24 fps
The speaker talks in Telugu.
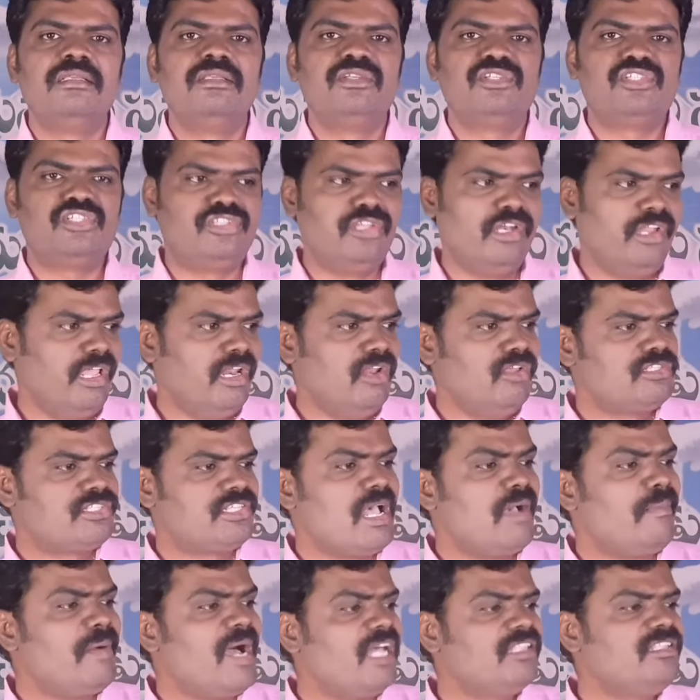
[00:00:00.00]
స్త్రీలు
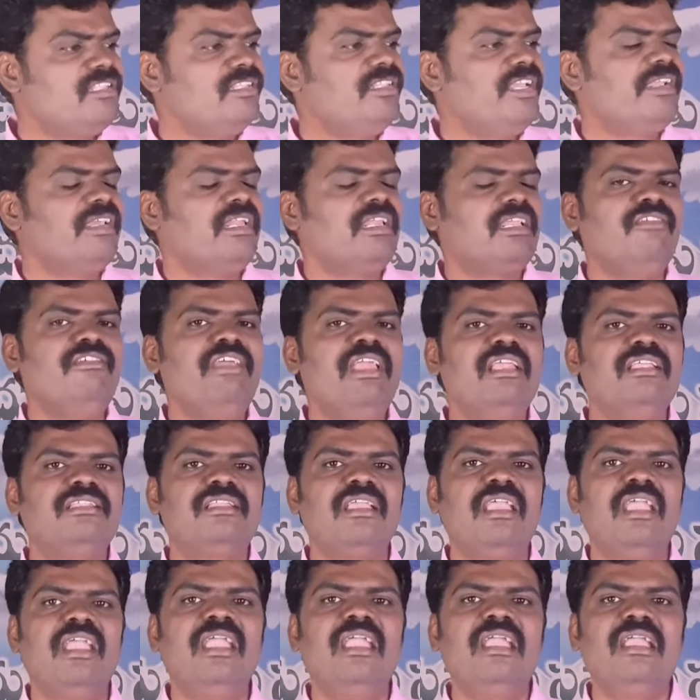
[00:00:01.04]
సమాధి దగ్గరికి వెళితే